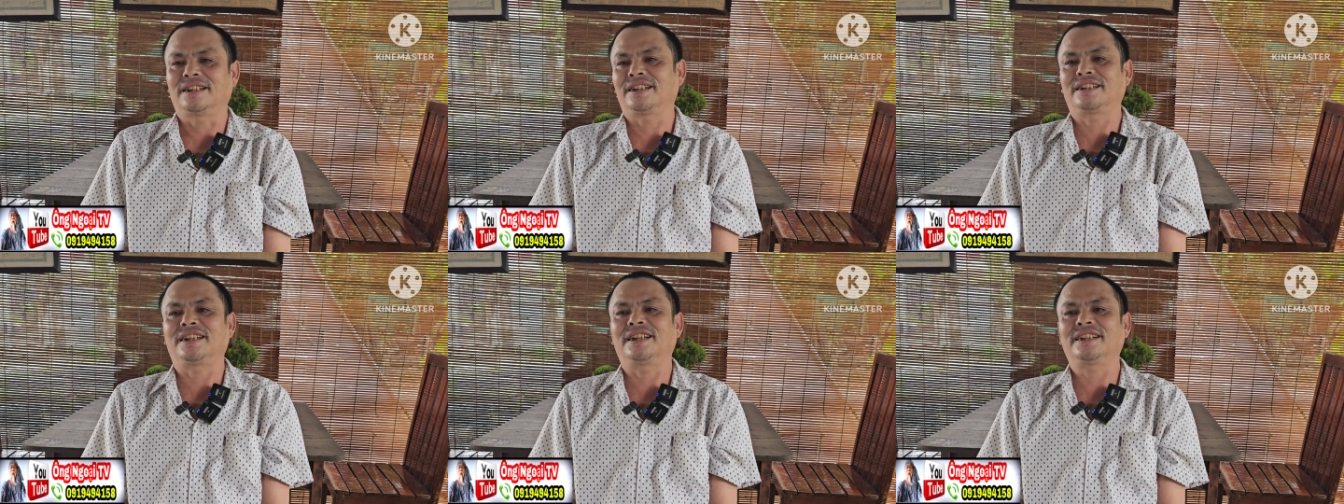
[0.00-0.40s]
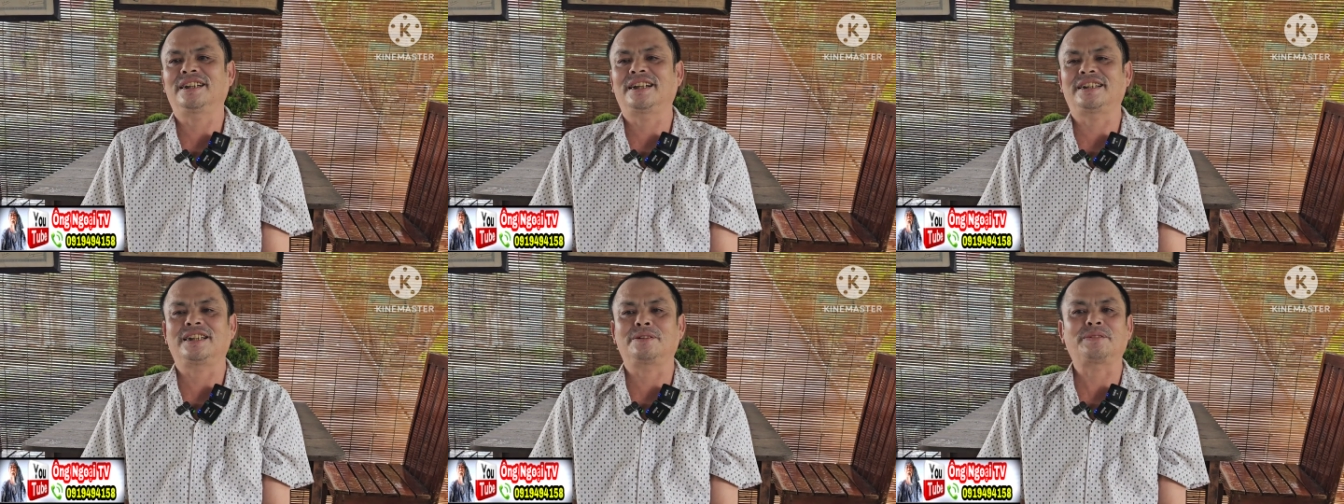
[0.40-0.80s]
nên
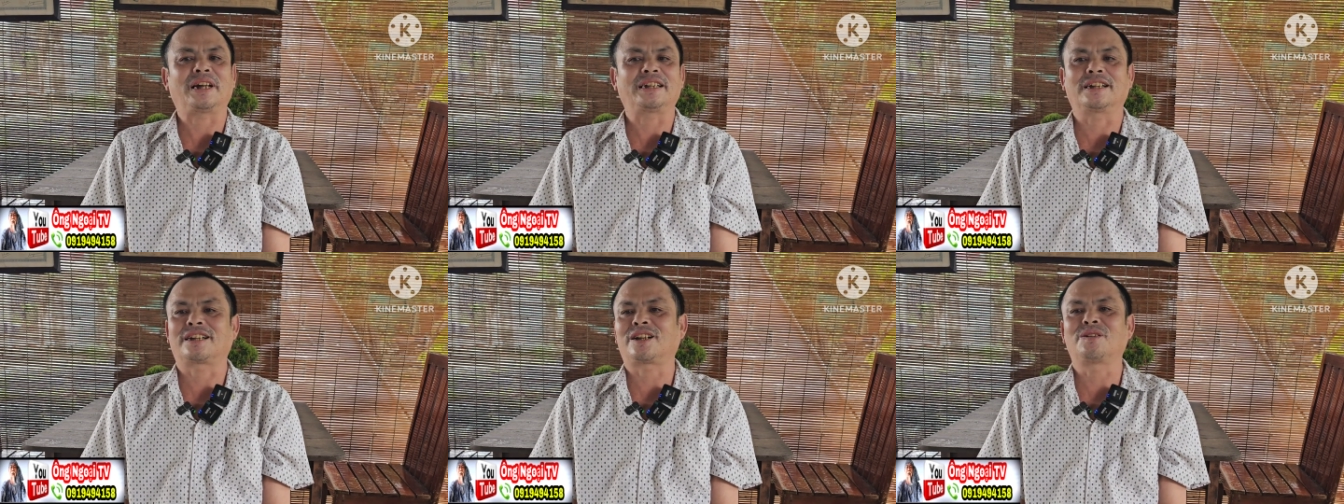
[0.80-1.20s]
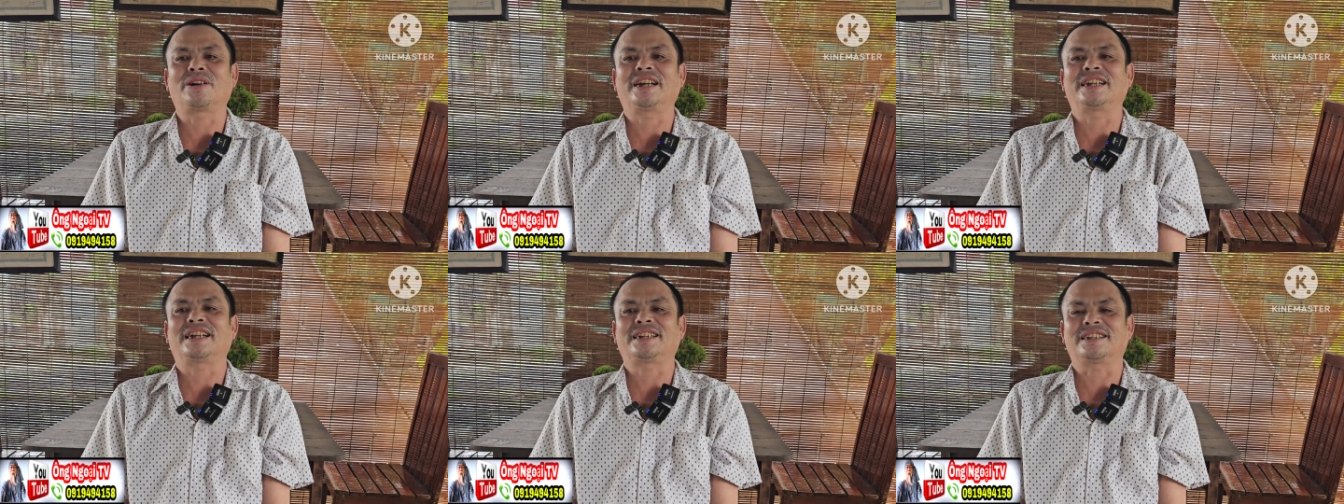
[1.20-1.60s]
đến anh em anh thì
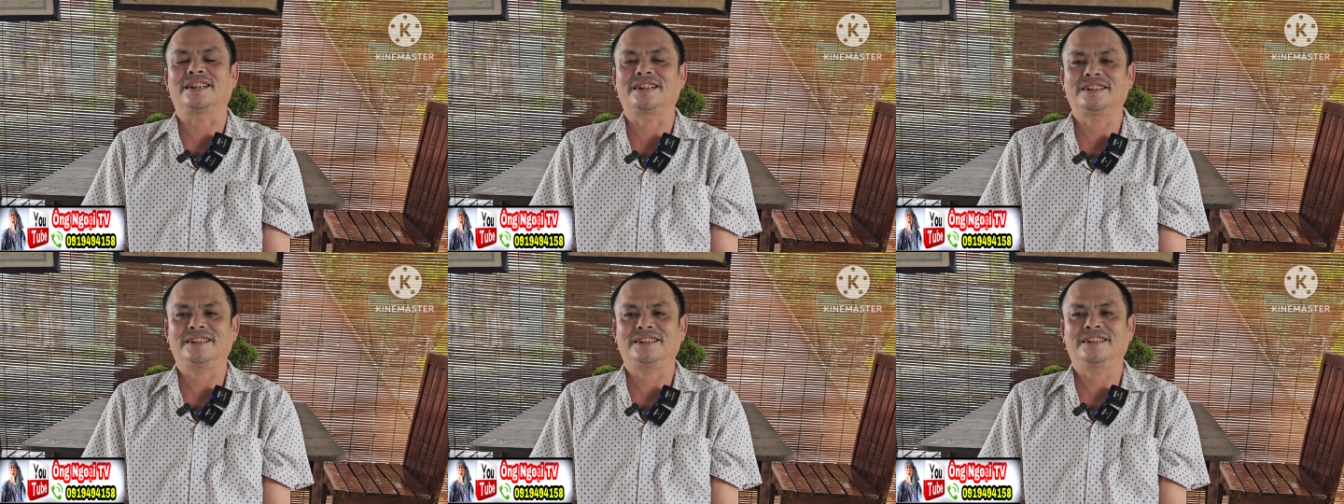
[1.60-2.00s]
không ai ra trưởng